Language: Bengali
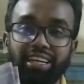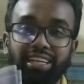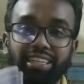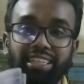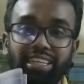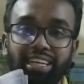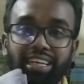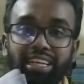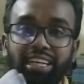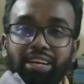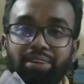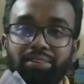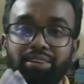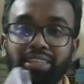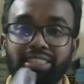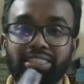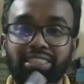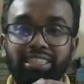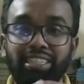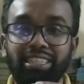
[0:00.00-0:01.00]
এই দেখেন আমার
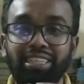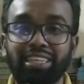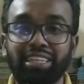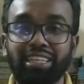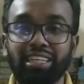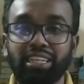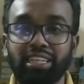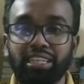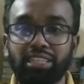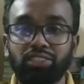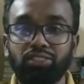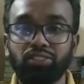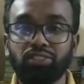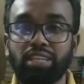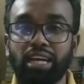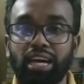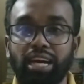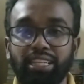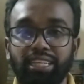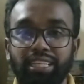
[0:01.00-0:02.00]
কাছে কিছু
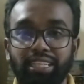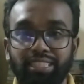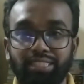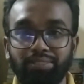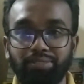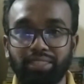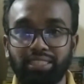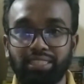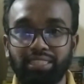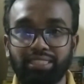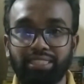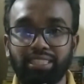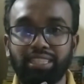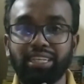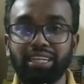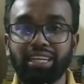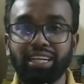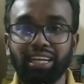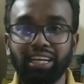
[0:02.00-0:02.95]
টাকা দেখতে পাচ্ছেন